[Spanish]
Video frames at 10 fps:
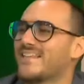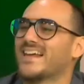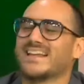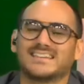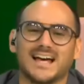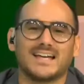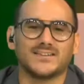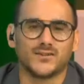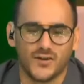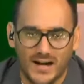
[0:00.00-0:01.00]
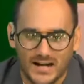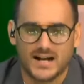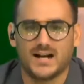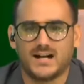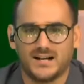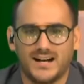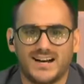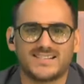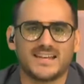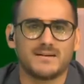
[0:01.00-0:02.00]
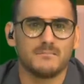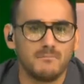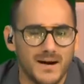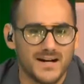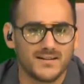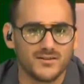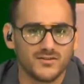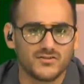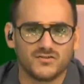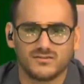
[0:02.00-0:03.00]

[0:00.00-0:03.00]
levantando acá hace varios,